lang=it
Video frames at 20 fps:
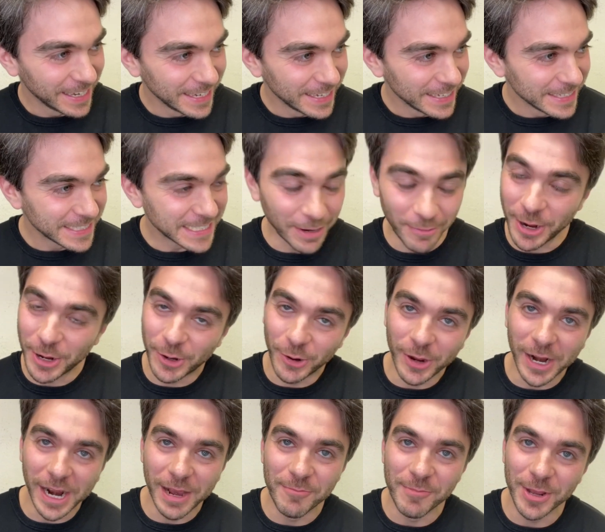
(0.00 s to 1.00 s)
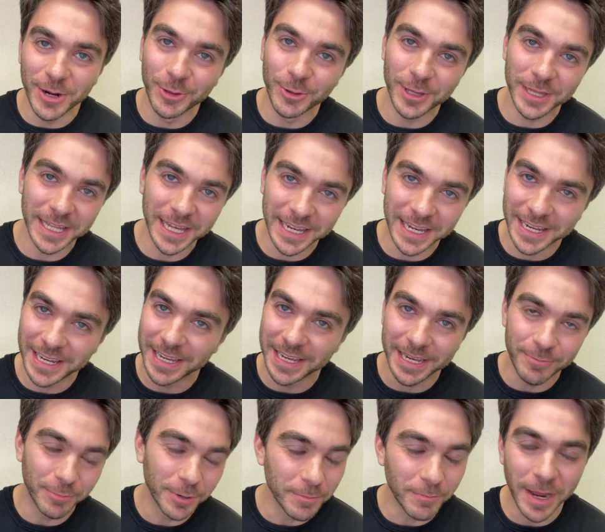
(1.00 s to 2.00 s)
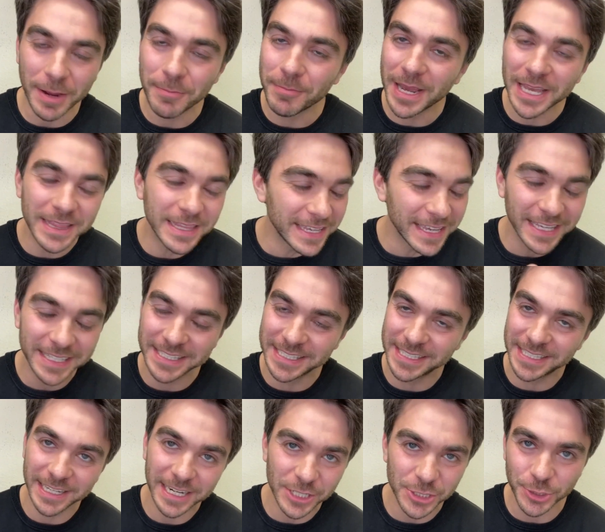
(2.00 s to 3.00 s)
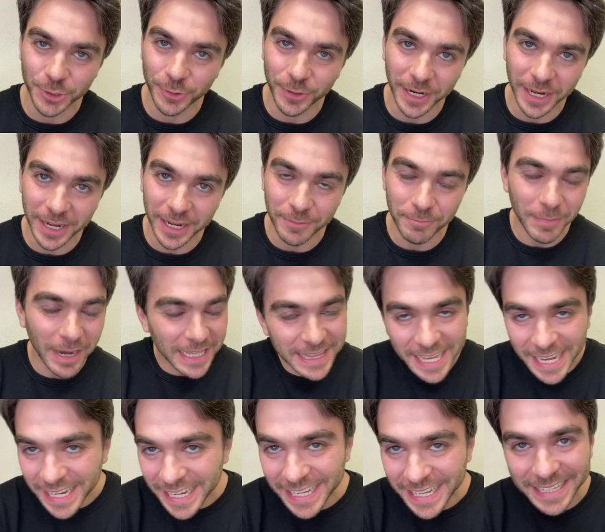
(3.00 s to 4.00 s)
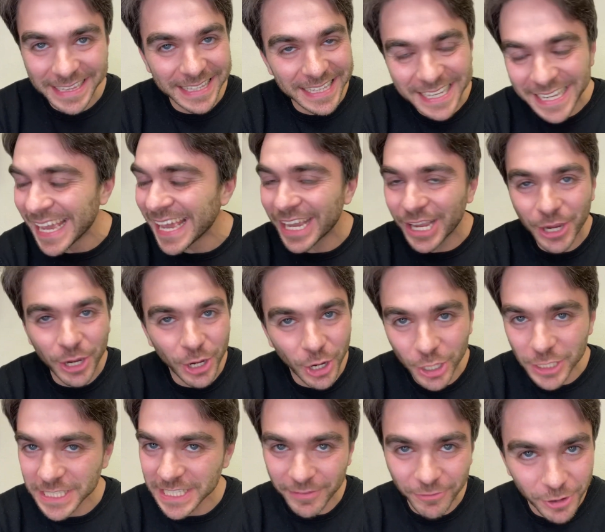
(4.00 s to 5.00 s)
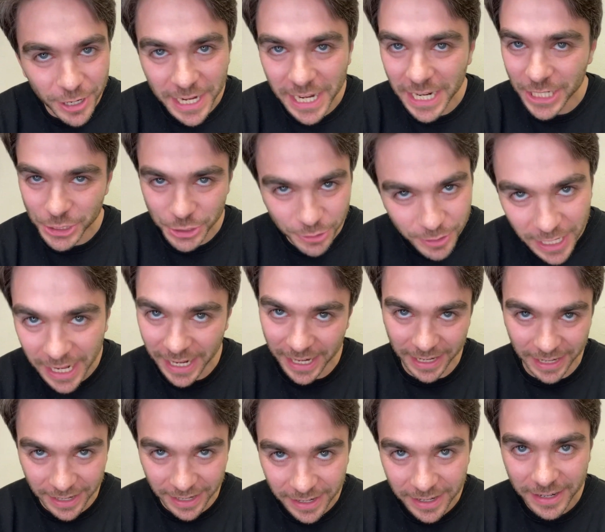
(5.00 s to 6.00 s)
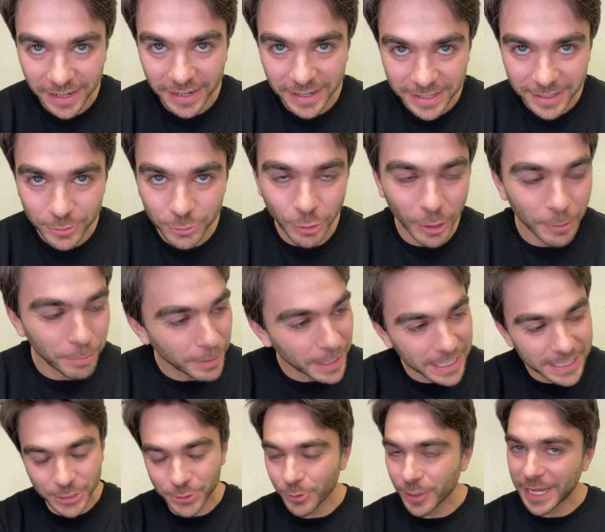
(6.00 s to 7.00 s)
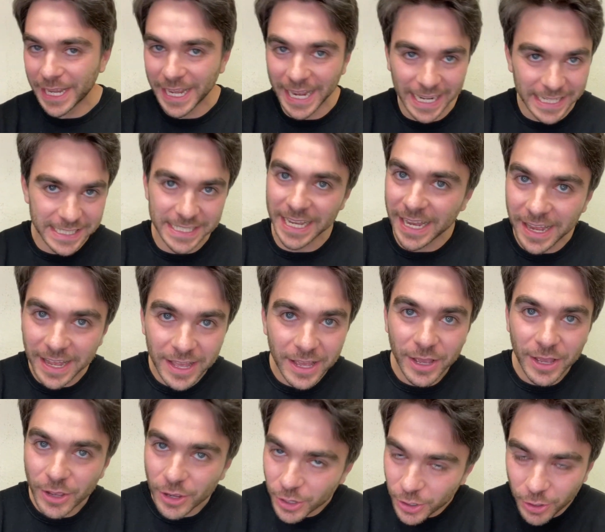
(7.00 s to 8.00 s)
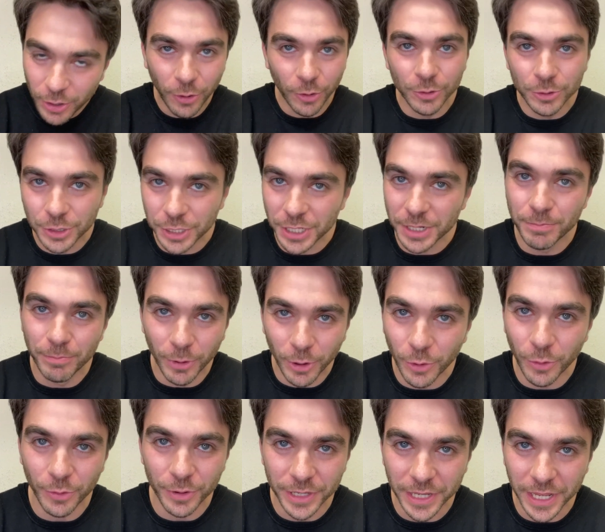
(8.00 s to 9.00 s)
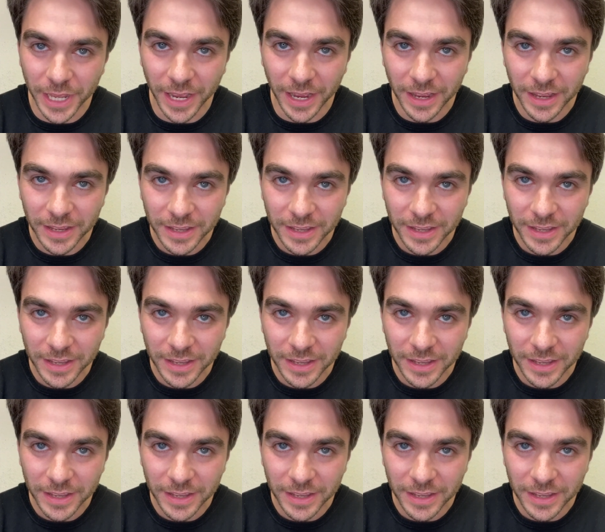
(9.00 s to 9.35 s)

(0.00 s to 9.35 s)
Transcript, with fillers: Siamo ancora a meno due dall'Empoli. Ma, ma di che si ragiona? Ma da, di che cosa vuoi ragionare? Tu hai perso in casa contro il Bologna.